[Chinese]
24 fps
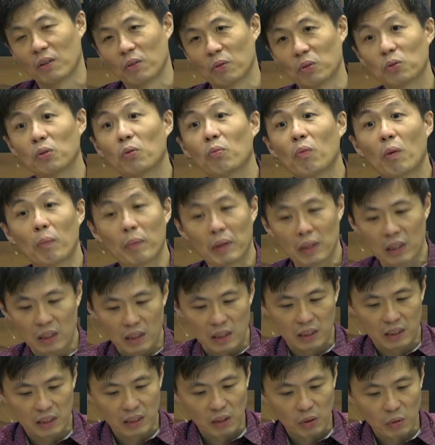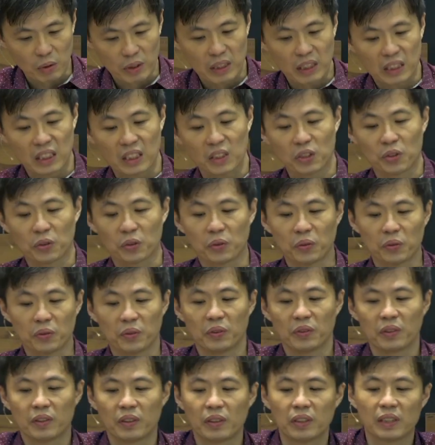我说我们教会的弟兄
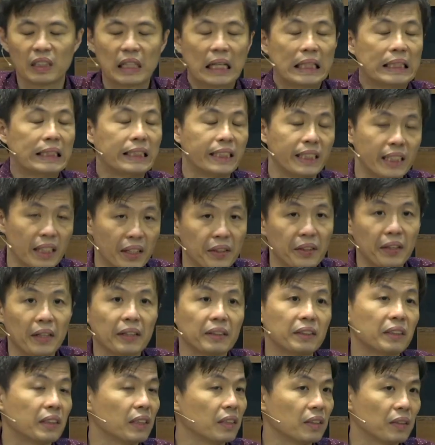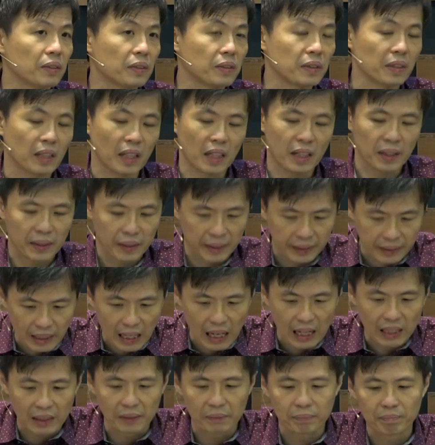的潜能其实是很
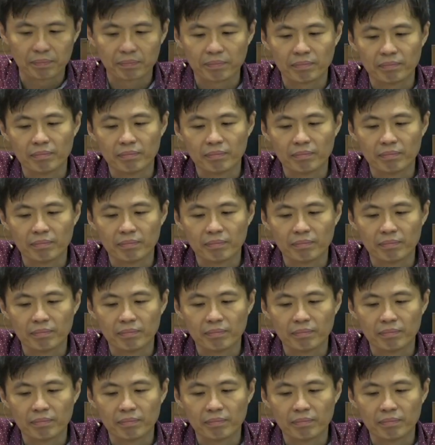大的，